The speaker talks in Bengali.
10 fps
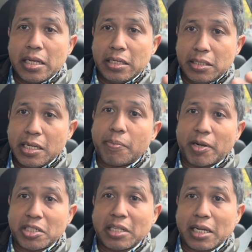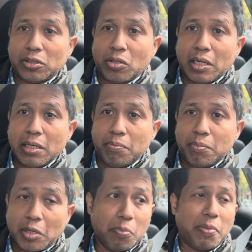ইন্ডিয়ার পাশে থাকা দরকার
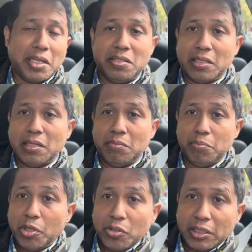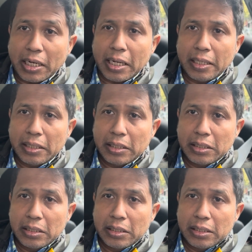কারণ পাকিস্তান বিরোধী তারা
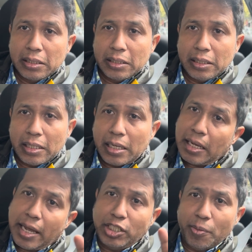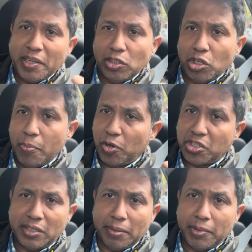এই সময় কিন্তু হিপোক্রেসি
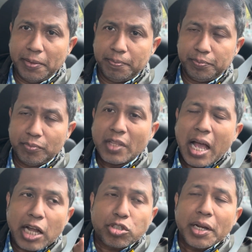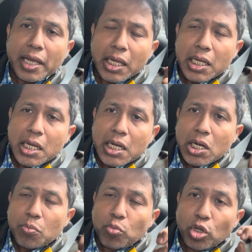দেখবেন আসলে
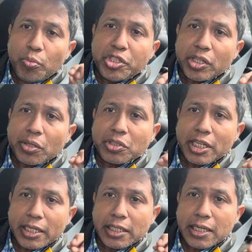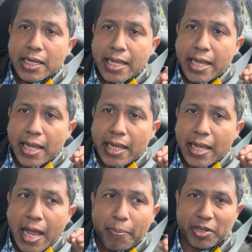মূল বিষয়টা হচ্ছে এটা একটা
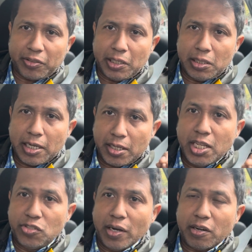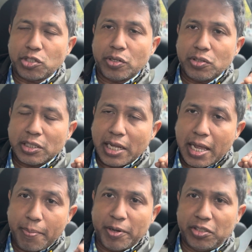অ্যাপার্থেট এই ইসরায়েল রাষ্ট্রটা হচ্ছে একটা
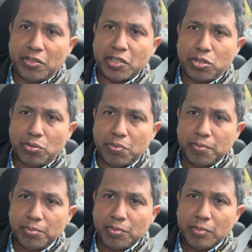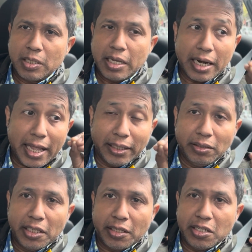অ্যাপার্থেট রাষ্ট্র এরা
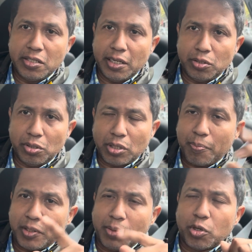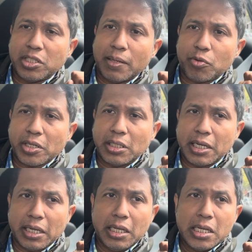এথনিক ক্লিনজিংয়ে জড়িত আপনাদের বলেছিলাম কয়েকদিন
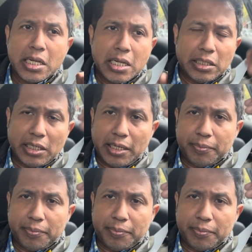আগে যে